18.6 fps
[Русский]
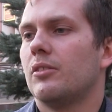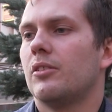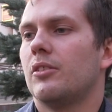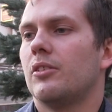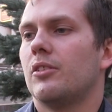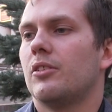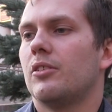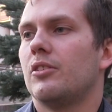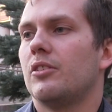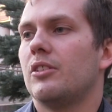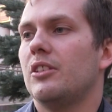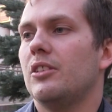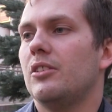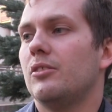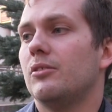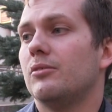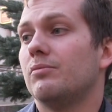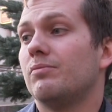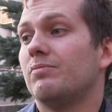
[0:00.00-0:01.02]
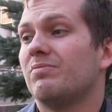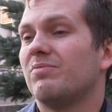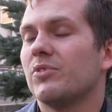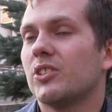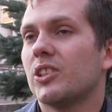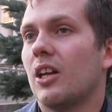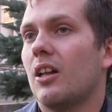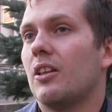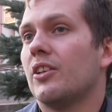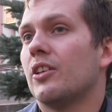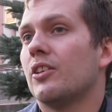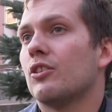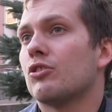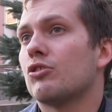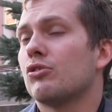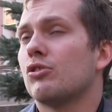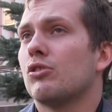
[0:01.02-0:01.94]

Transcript: Э, и стал на нашу